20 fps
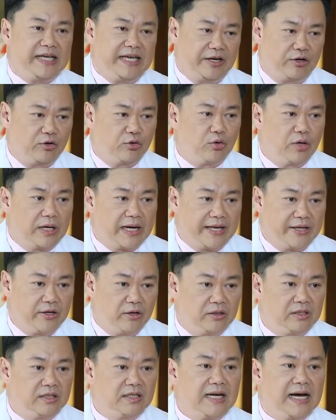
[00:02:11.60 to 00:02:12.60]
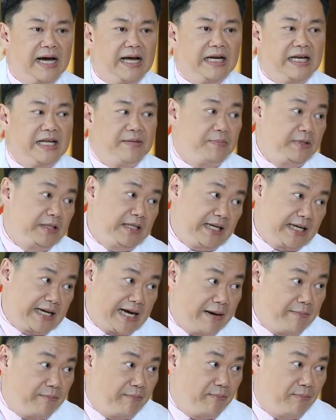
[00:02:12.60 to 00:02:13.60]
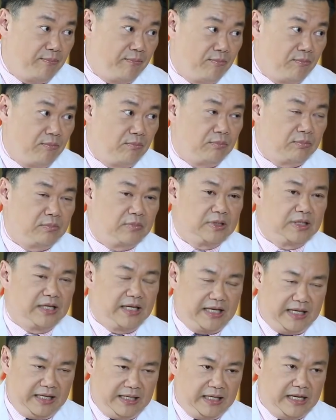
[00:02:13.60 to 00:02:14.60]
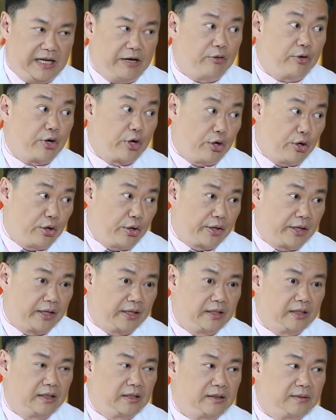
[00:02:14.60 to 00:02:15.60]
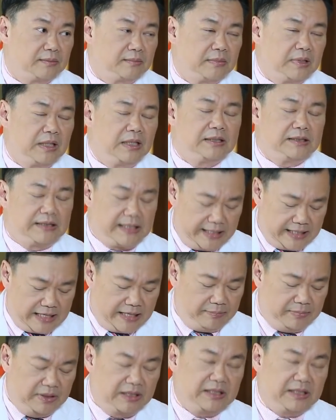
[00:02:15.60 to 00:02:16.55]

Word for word: เหตุของกรดไหลย้อนคือการที่พฤติกรรม กิน กินแล้วนอนส่วนมากมาจะกินใช่ไหมหมอใช่ครับห